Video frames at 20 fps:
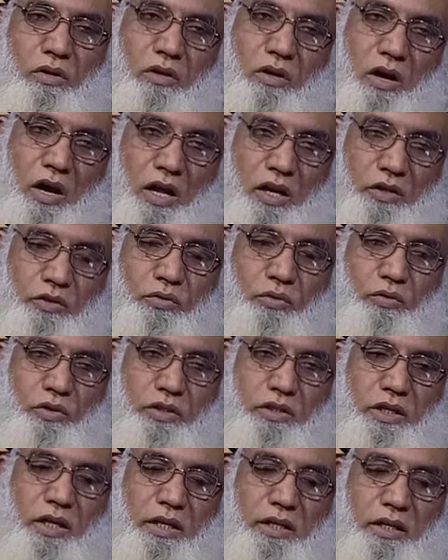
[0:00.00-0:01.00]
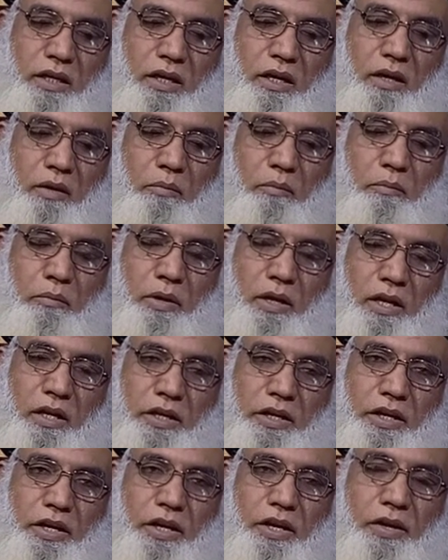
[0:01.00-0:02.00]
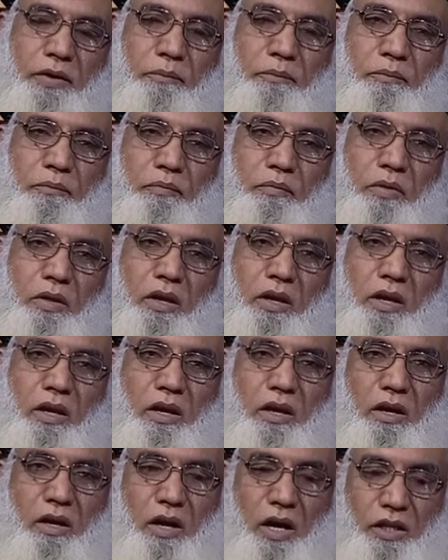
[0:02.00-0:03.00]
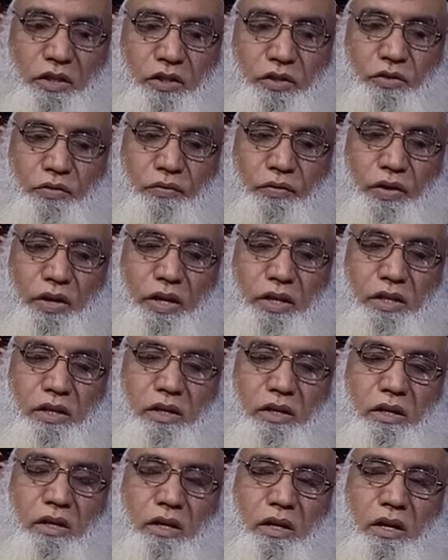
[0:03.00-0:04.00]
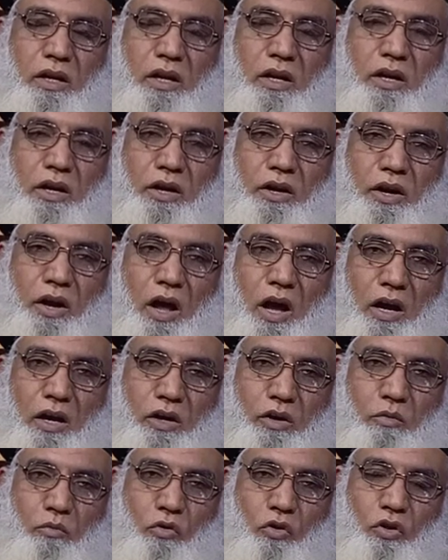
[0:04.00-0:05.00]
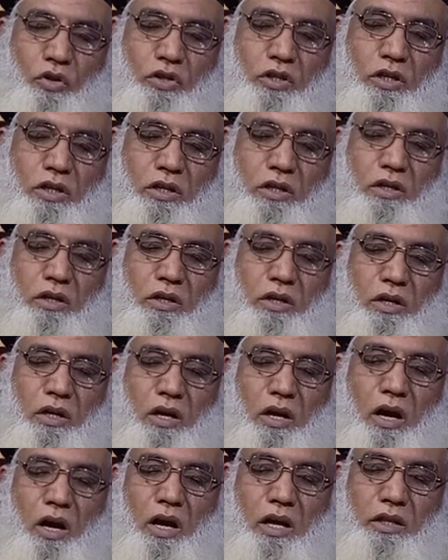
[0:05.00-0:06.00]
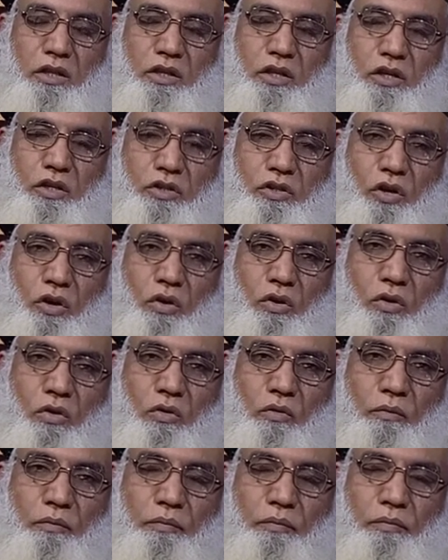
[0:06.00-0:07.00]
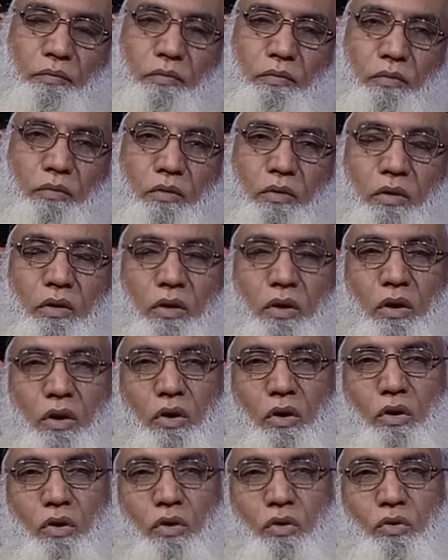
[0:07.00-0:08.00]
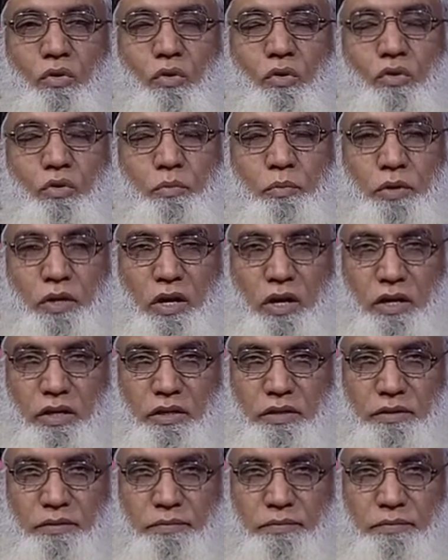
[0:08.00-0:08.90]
खालस होनी चाहिए बिलगिरी कथ सफेद नागरमोथ अंदर जाओ और लोध पठानी